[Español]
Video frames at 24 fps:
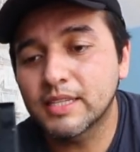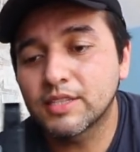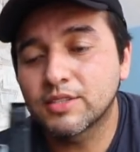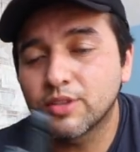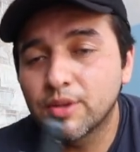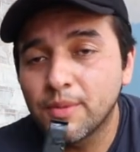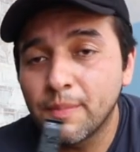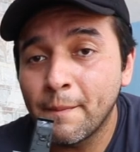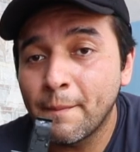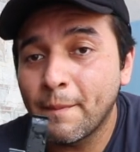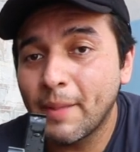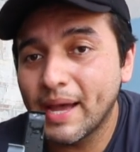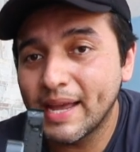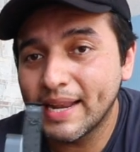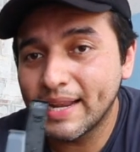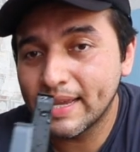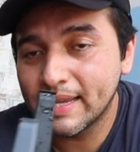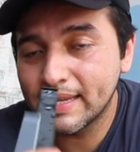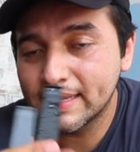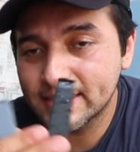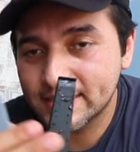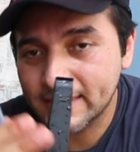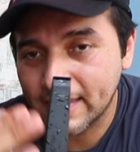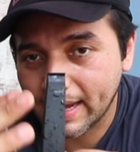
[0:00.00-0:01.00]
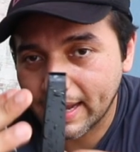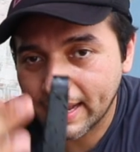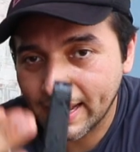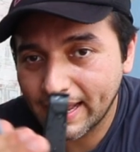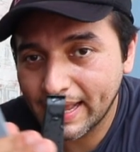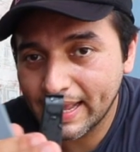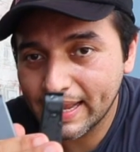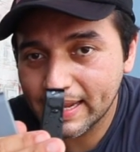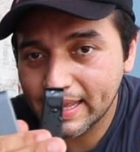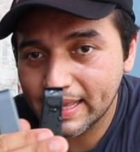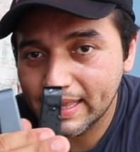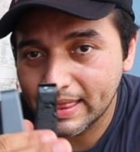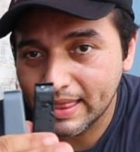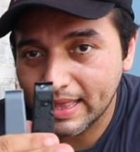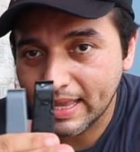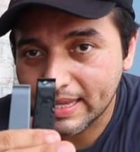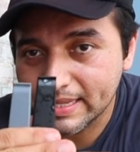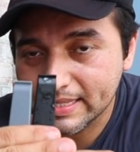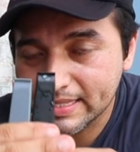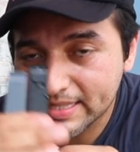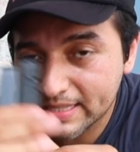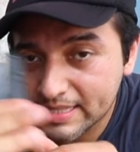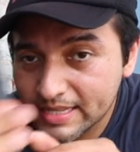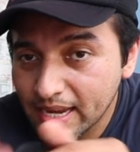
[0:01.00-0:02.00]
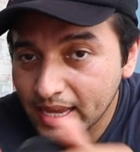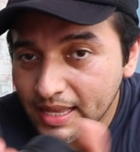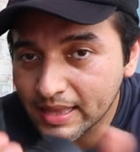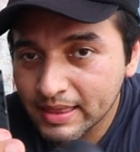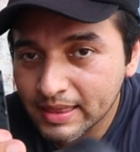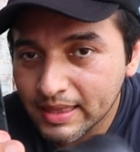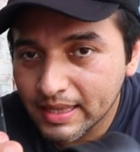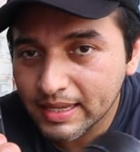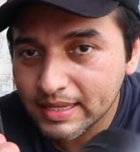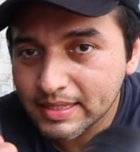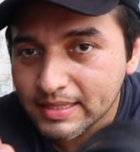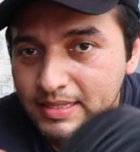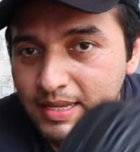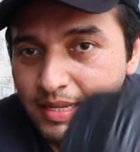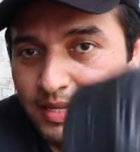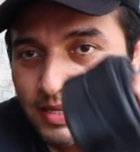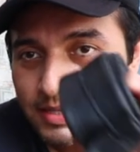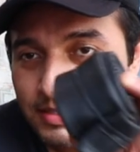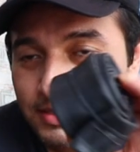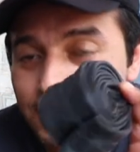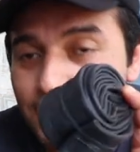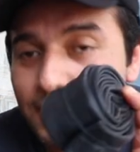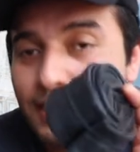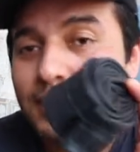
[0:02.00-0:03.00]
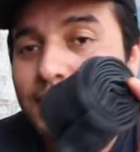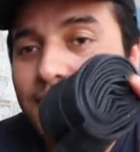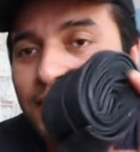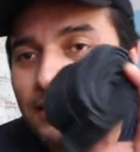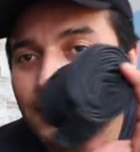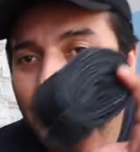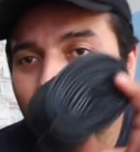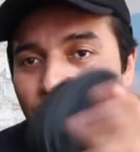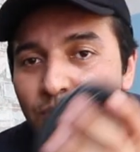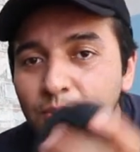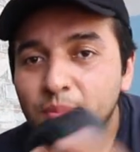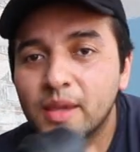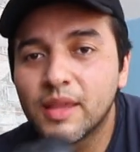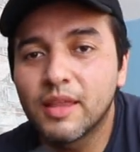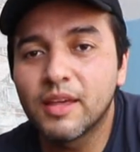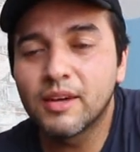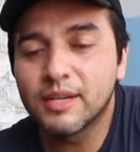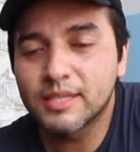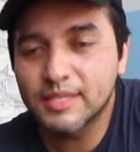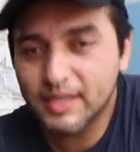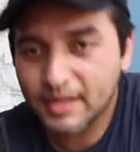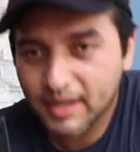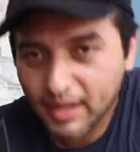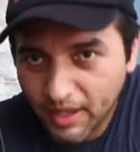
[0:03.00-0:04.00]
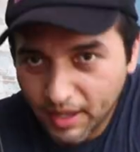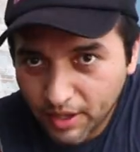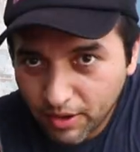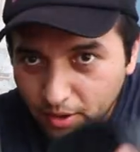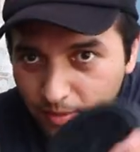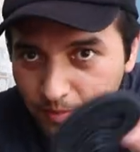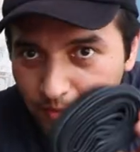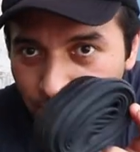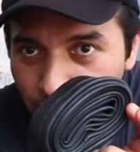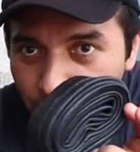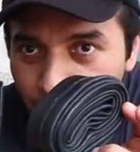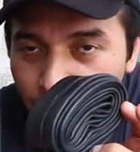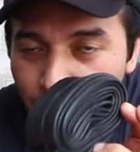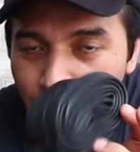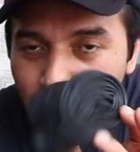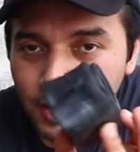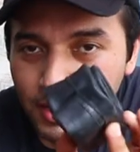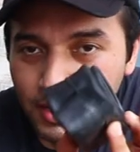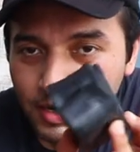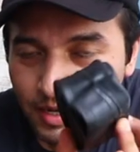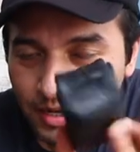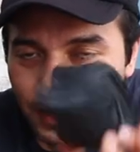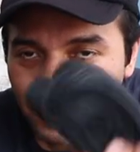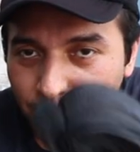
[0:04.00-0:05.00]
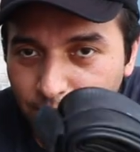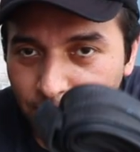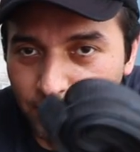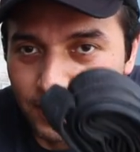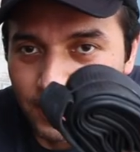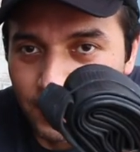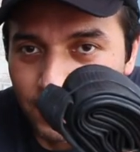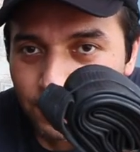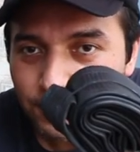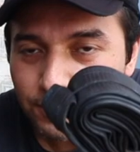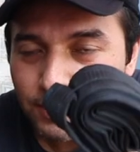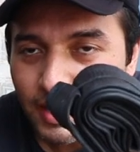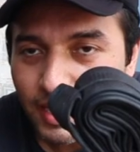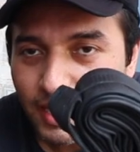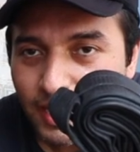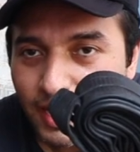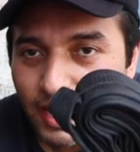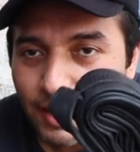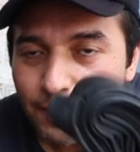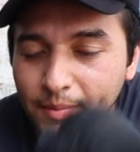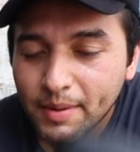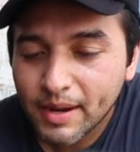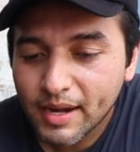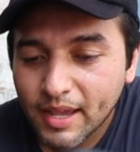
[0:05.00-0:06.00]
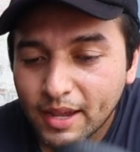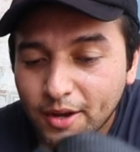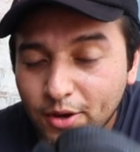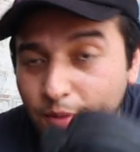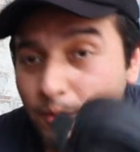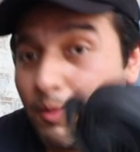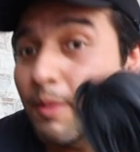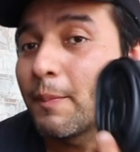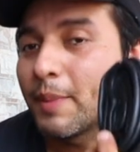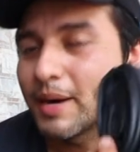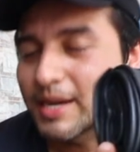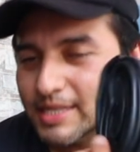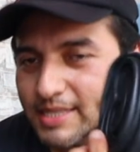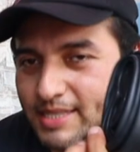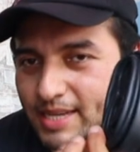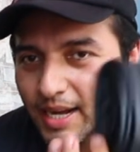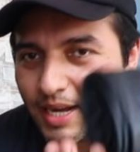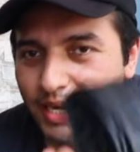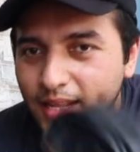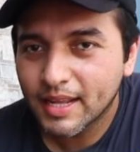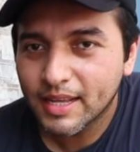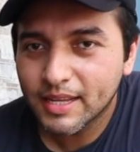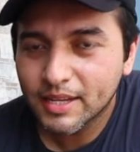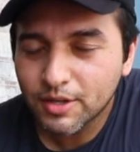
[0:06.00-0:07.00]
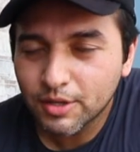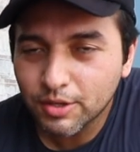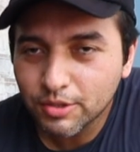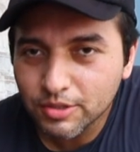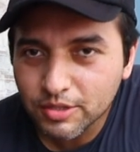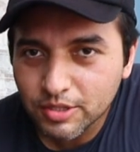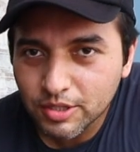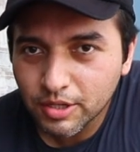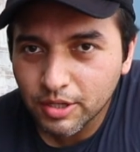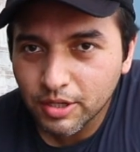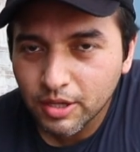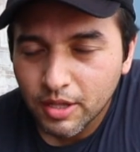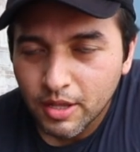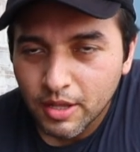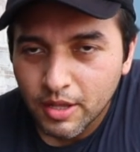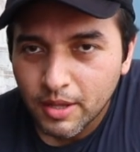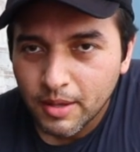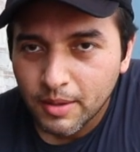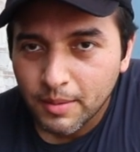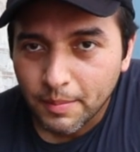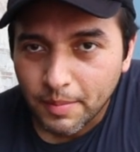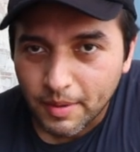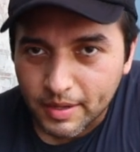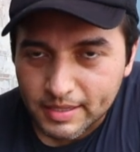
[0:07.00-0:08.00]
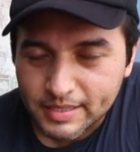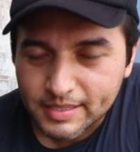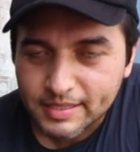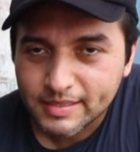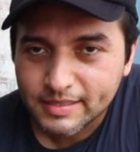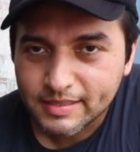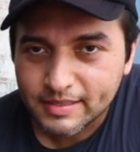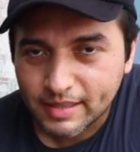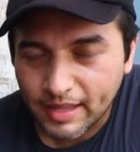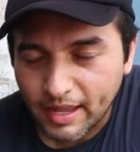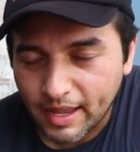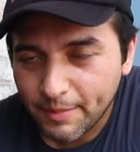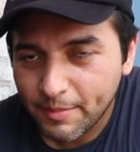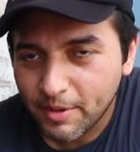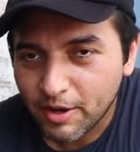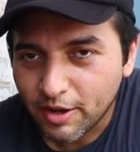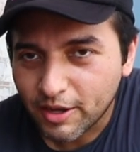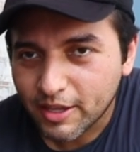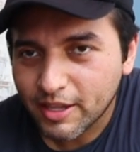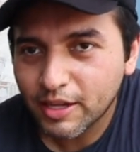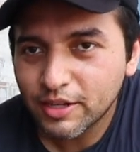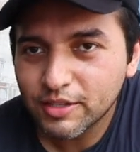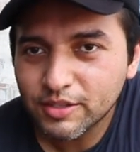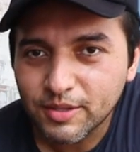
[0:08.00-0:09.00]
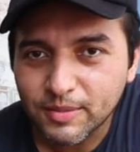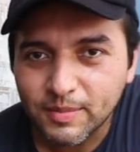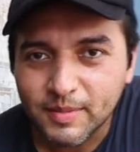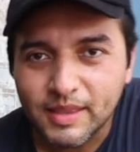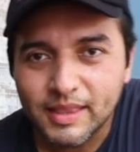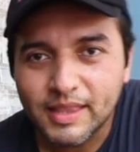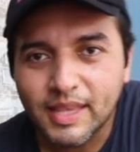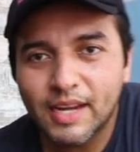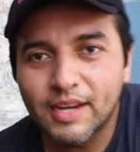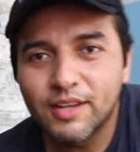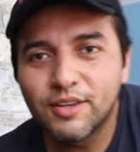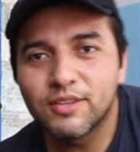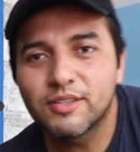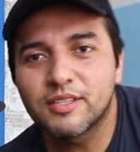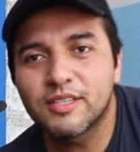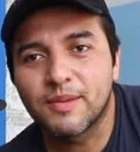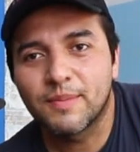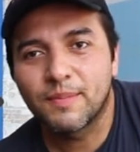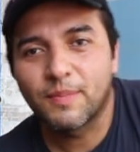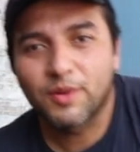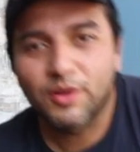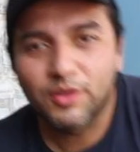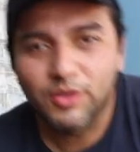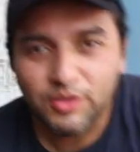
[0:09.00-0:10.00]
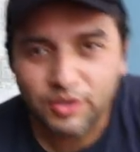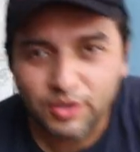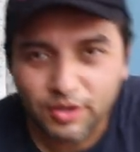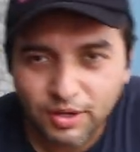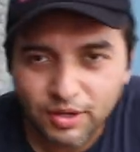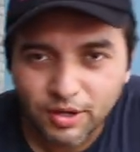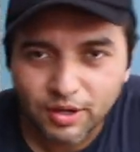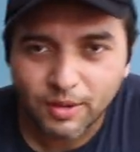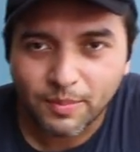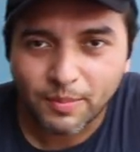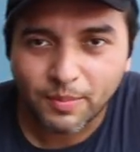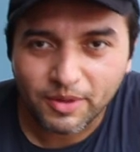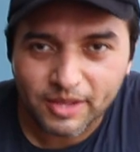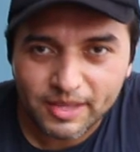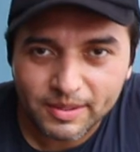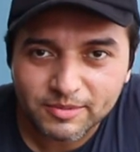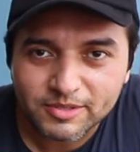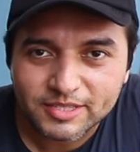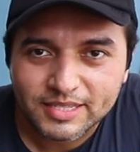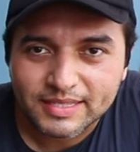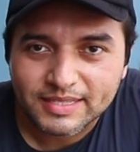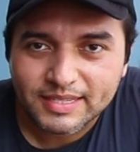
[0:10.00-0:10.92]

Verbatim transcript: que son para sacar las llantas. Si quieres que te haga un video acerca de cómo reponer una cámara, cómo parcharla incluso, pues déjamelo aquí en los comentarios y pronto lo podemos